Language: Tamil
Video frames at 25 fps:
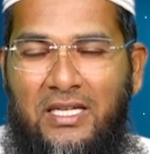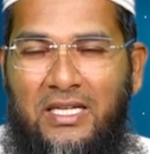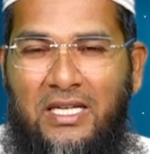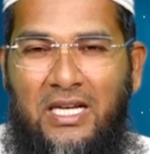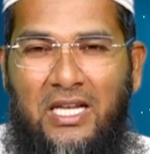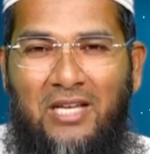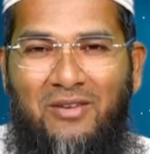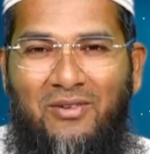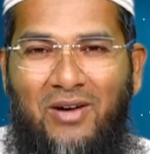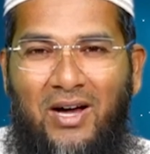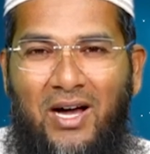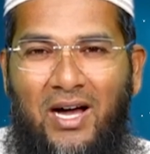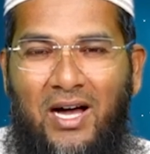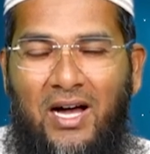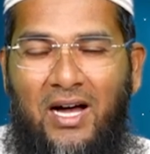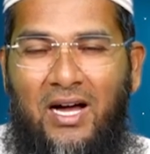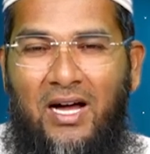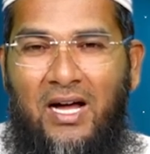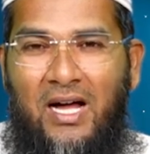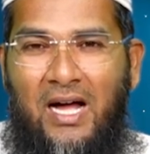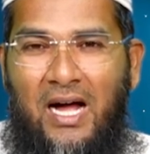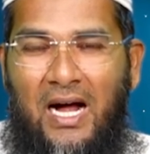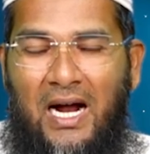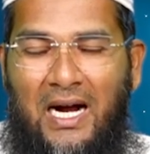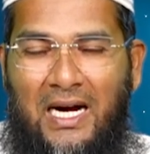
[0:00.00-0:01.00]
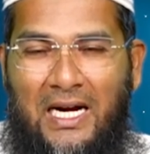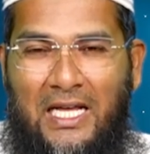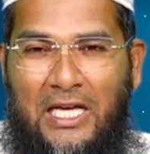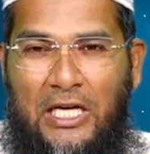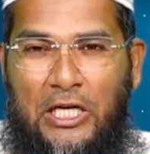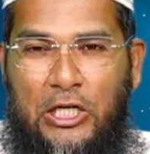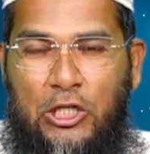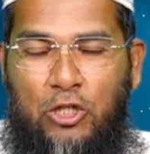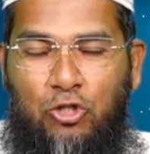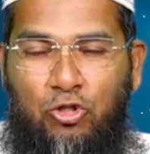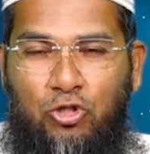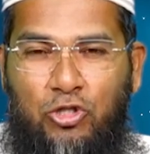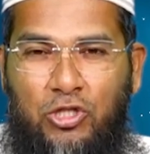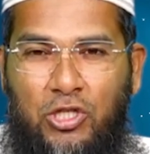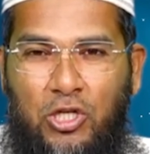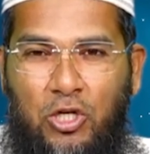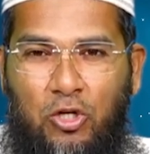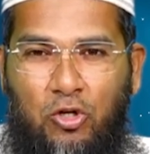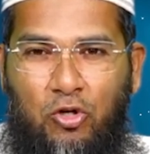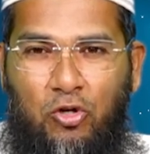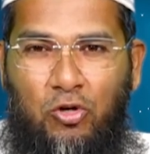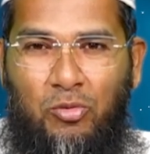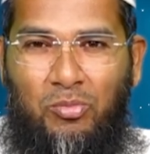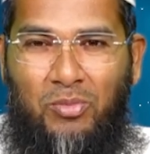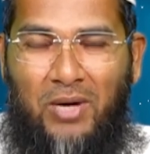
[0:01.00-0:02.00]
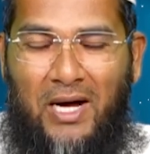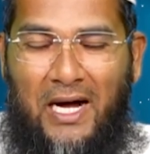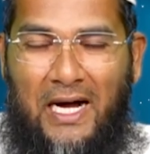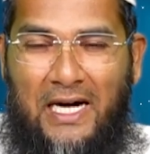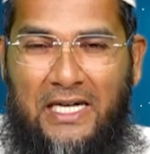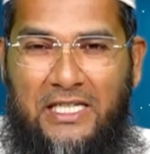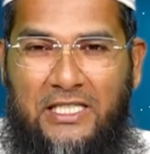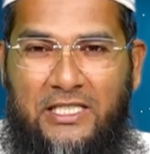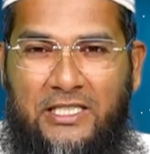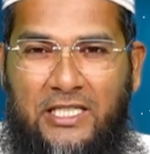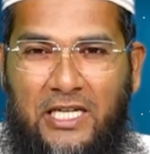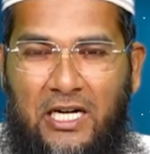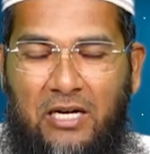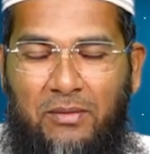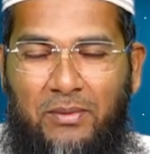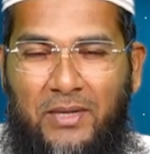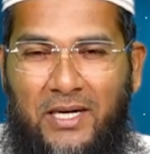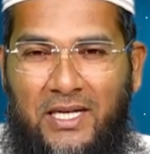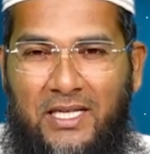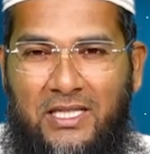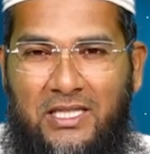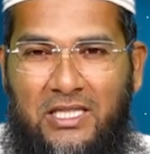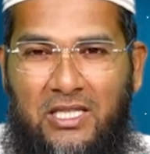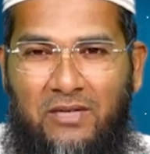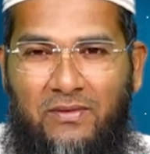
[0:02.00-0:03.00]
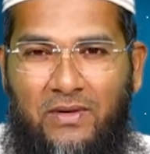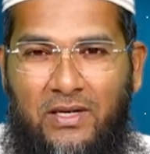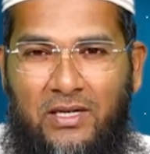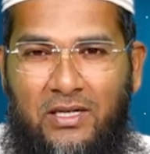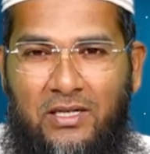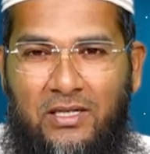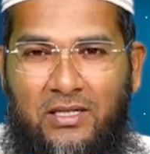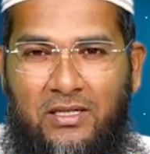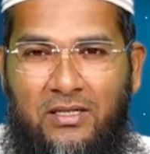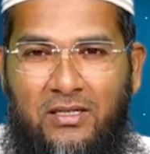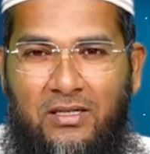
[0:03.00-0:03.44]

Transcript: இறைவா அனைத்திற்கும் ஆற்றல் படைத்தவன்